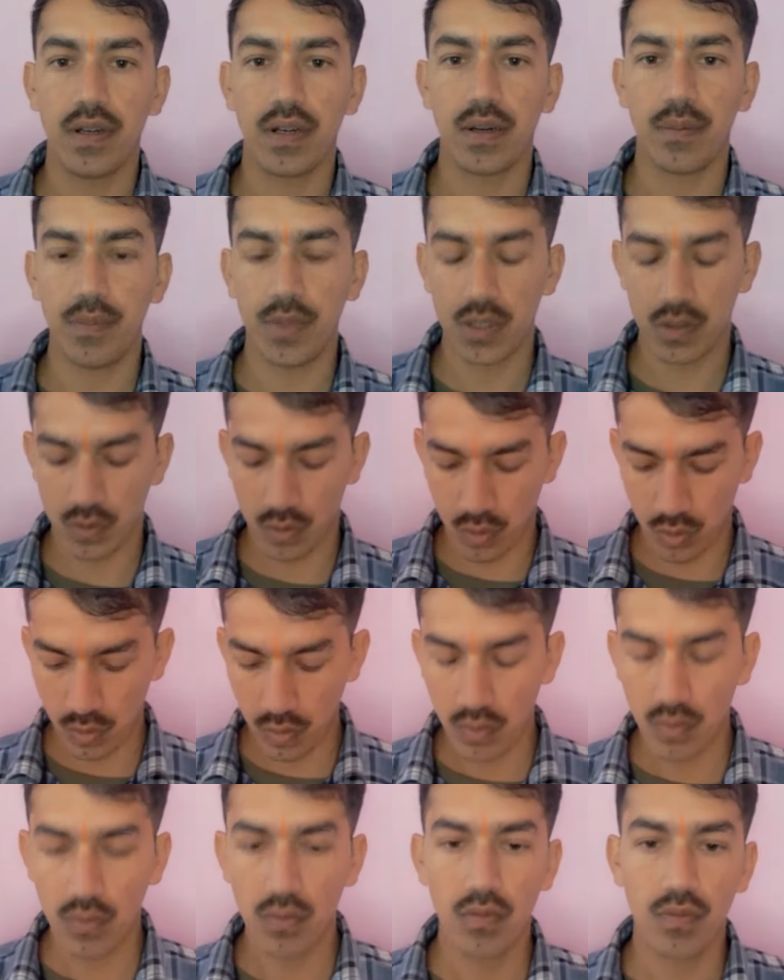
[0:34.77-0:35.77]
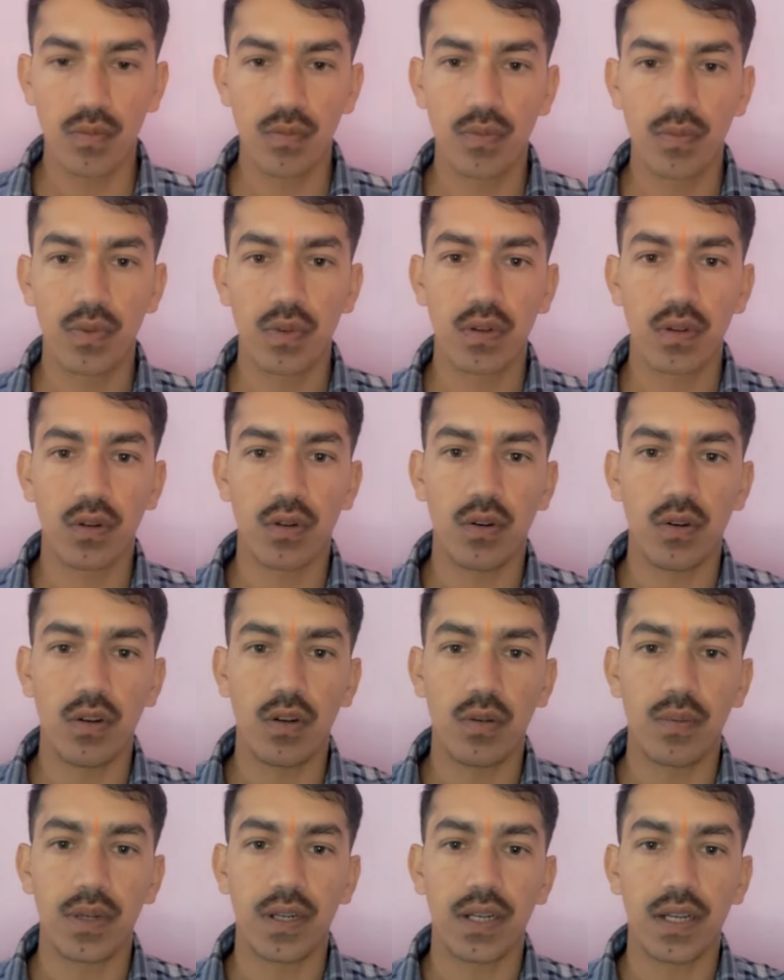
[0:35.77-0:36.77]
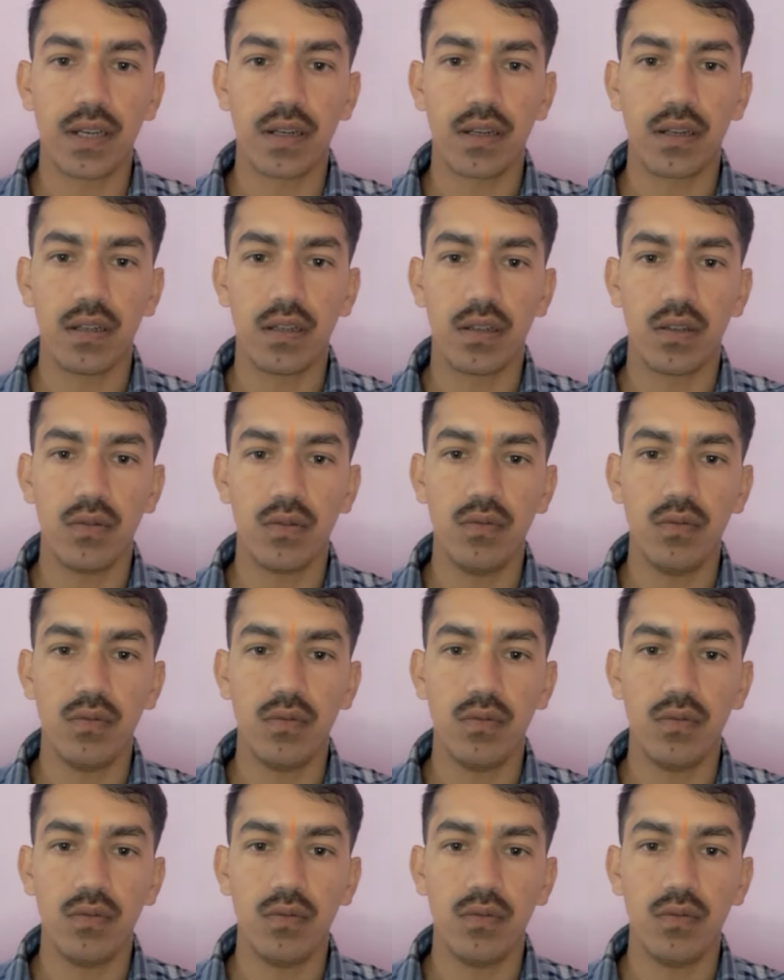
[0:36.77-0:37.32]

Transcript: अब मैं इसको कॉलर पे टाई कर देता